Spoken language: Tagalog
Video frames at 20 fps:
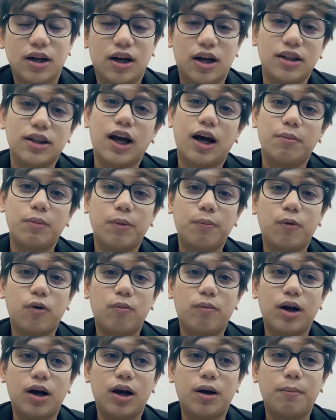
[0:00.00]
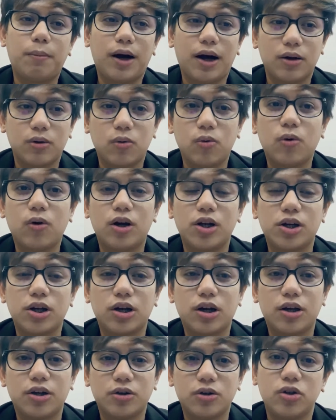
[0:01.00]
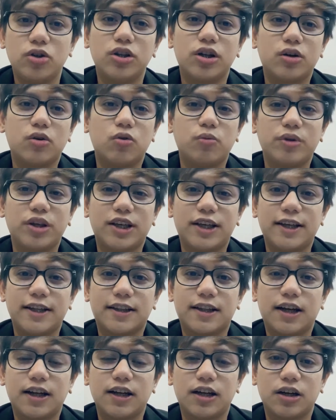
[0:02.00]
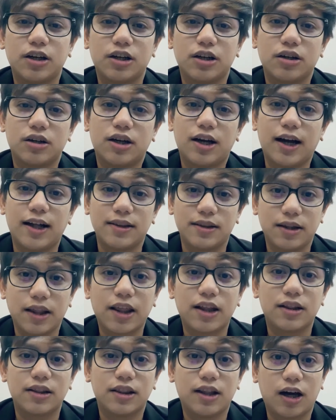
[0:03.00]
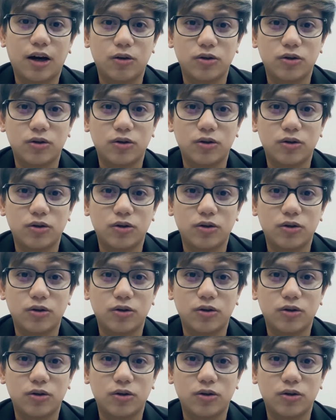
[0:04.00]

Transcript: Ang dami pong mga baguhan ngayon na kumikita ng 100,000